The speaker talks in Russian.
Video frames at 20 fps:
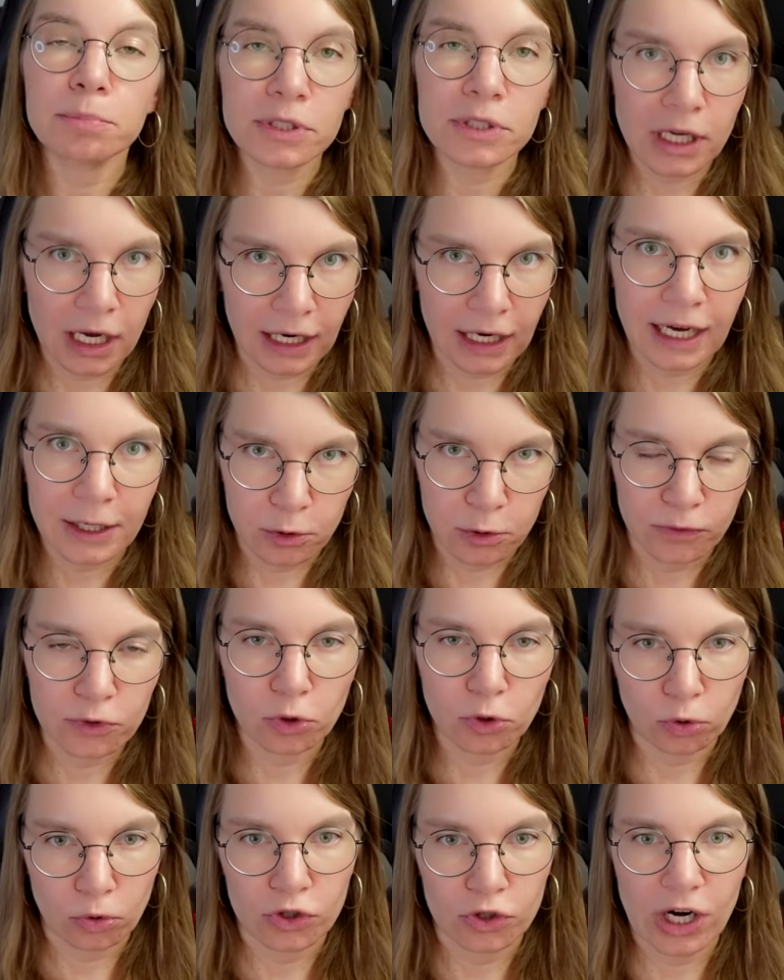по заказу
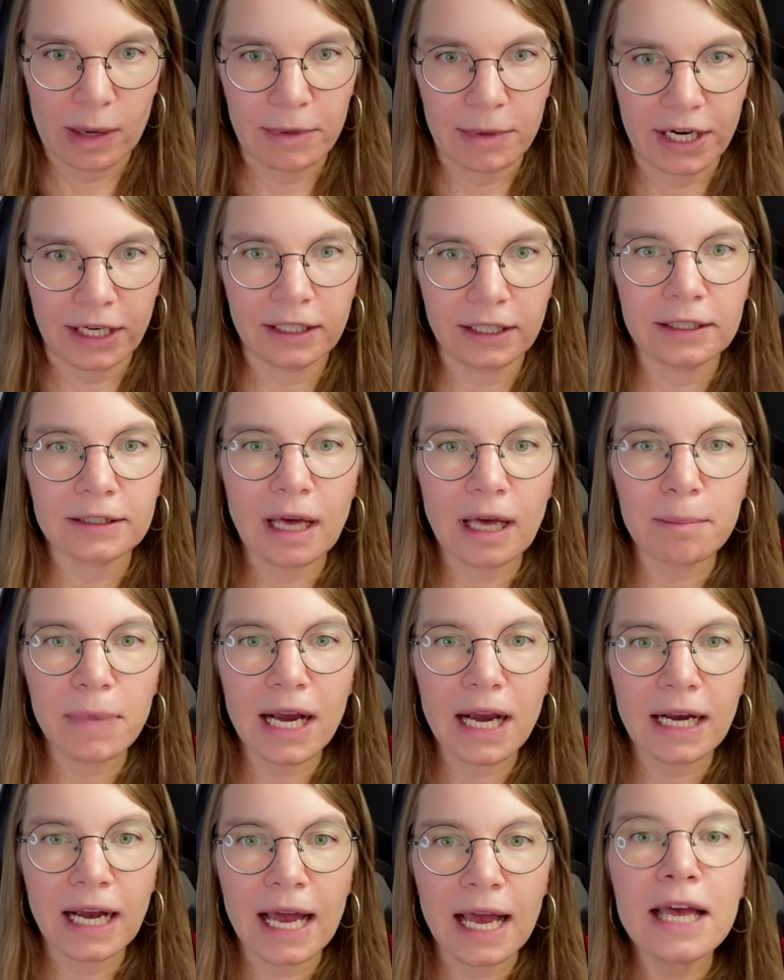все той же American
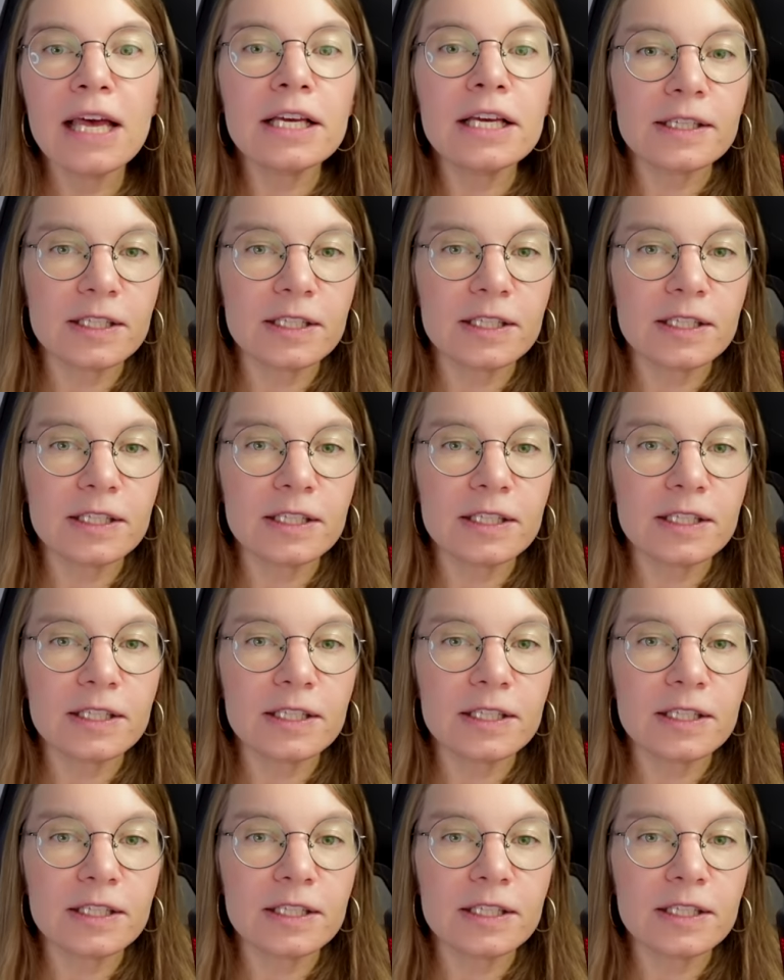Tobacco,